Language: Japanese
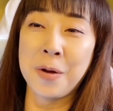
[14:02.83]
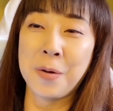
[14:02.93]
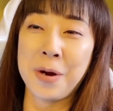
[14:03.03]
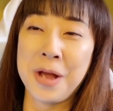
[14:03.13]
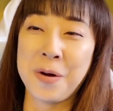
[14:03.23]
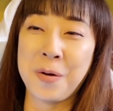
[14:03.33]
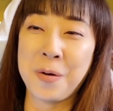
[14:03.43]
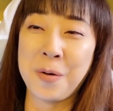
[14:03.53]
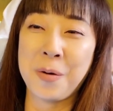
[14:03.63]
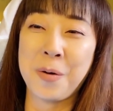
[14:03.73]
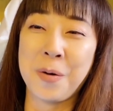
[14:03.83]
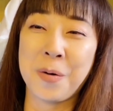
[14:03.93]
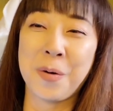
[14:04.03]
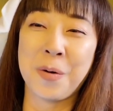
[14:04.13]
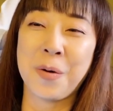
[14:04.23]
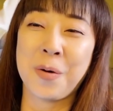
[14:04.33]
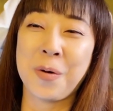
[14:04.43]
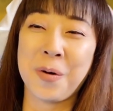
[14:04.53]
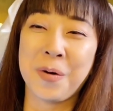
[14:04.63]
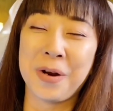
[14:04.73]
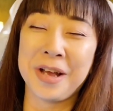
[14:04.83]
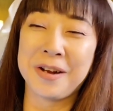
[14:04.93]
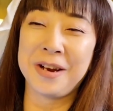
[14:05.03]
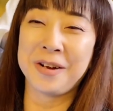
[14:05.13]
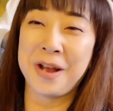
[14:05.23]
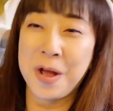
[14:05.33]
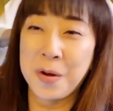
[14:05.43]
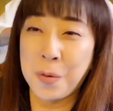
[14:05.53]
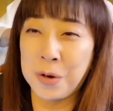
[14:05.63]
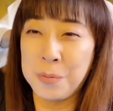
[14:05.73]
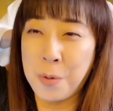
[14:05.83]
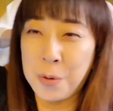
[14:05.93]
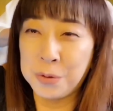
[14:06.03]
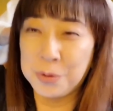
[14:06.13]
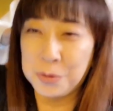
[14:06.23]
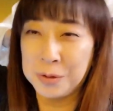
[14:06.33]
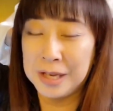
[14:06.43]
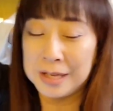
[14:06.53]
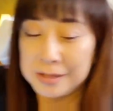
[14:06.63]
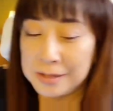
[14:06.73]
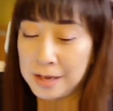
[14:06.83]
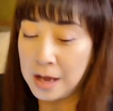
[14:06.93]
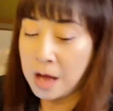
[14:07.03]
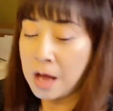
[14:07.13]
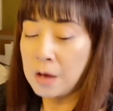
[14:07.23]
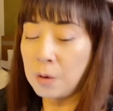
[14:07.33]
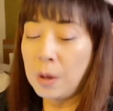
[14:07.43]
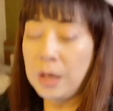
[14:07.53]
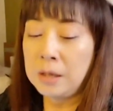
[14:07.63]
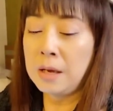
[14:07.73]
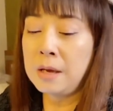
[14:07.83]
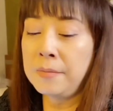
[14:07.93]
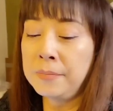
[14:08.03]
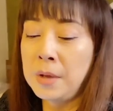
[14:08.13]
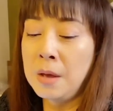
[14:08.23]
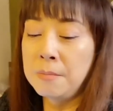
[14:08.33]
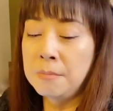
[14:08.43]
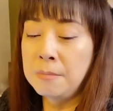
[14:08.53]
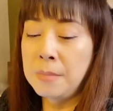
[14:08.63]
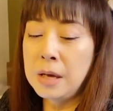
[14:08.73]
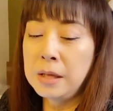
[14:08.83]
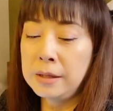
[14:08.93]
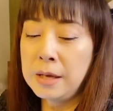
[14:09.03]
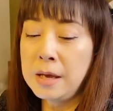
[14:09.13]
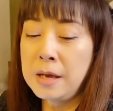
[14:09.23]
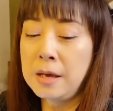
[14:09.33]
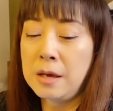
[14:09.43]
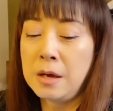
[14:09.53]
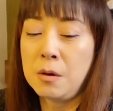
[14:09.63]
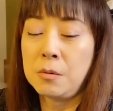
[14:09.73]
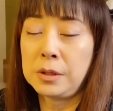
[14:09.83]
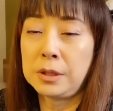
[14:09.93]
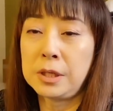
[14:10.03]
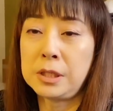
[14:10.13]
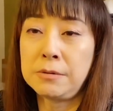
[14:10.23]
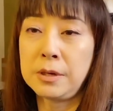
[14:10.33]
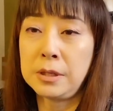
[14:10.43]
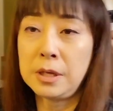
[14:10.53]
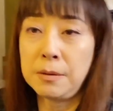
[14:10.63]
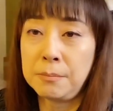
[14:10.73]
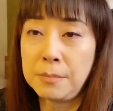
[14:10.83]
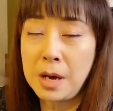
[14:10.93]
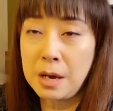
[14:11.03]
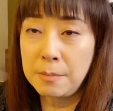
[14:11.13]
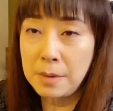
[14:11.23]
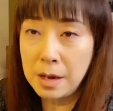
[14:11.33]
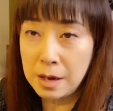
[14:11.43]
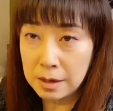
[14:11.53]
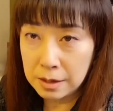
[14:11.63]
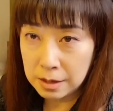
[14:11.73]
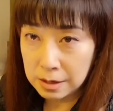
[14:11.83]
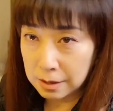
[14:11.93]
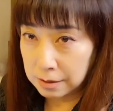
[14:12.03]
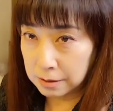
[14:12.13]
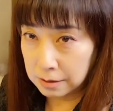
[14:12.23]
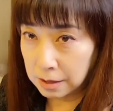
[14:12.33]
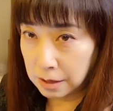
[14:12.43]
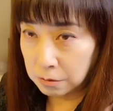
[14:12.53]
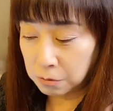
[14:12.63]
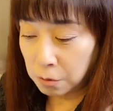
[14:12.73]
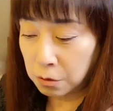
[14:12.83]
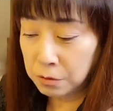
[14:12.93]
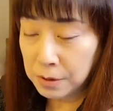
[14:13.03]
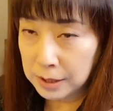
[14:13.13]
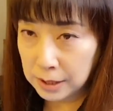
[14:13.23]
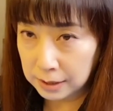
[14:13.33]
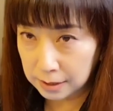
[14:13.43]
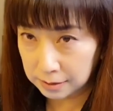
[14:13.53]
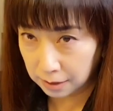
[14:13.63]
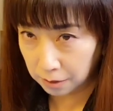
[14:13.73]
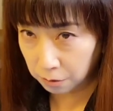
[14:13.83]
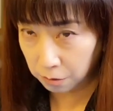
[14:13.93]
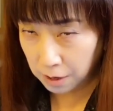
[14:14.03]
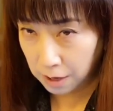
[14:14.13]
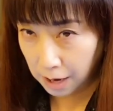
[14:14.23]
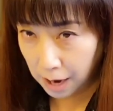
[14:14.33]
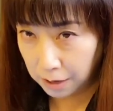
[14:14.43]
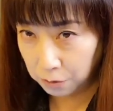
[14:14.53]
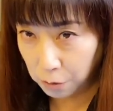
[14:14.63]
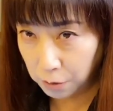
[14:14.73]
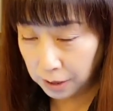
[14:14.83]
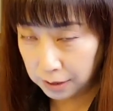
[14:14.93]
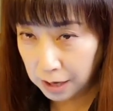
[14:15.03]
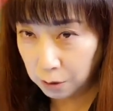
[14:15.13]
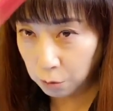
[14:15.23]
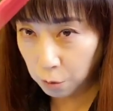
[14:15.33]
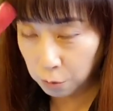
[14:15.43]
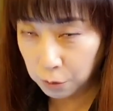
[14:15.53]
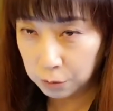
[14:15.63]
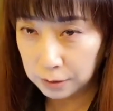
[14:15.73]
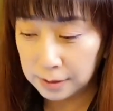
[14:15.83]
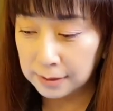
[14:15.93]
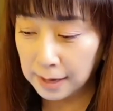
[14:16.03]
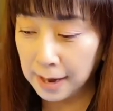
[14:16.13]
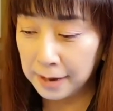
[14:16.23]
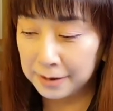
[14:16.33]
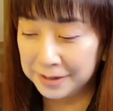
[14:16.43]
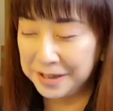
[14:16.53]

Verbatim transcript: これこここここここれこれこれここにポンとのっけるやつこれねまだね私はねまあまああの濃くはないんですけどある方かなとも思うんですが